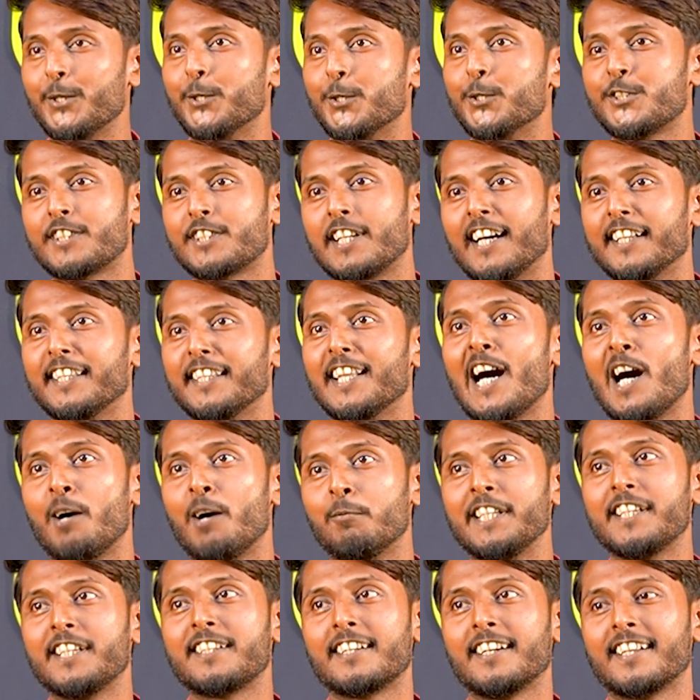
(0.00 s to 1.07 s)
उसका नाम
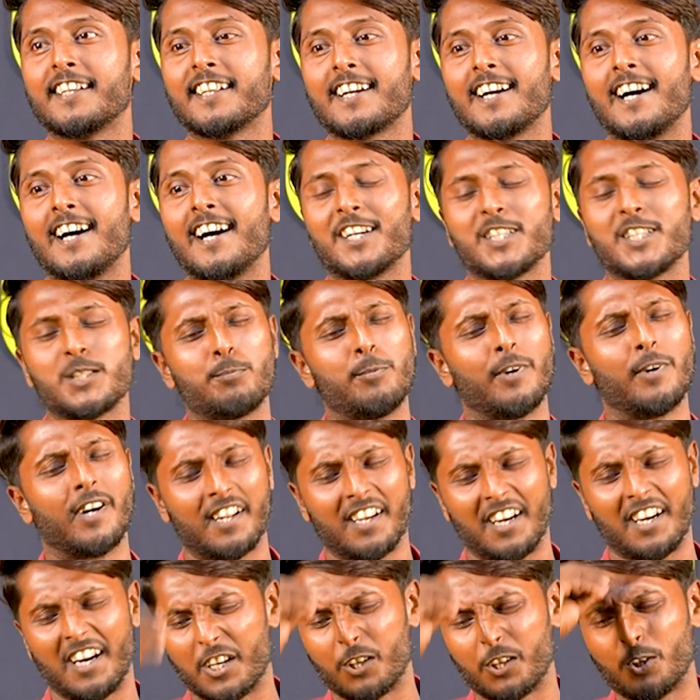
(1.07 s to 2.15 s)
लिखकर कागज पर
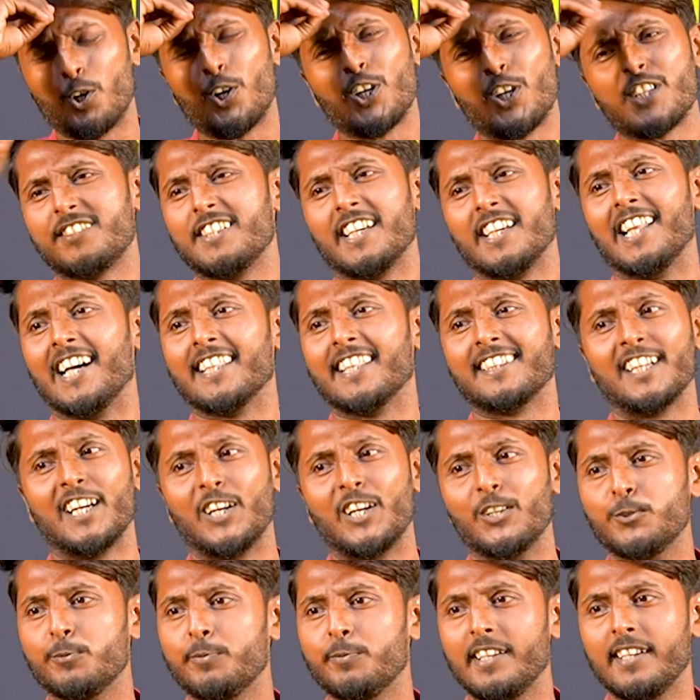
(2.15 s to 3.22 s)
हर रोज जलाता
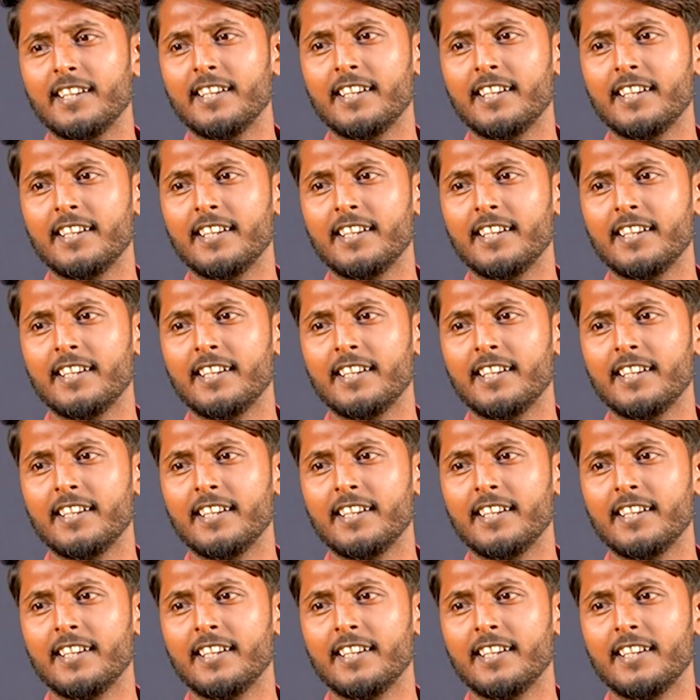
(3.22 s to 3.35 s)
हूँ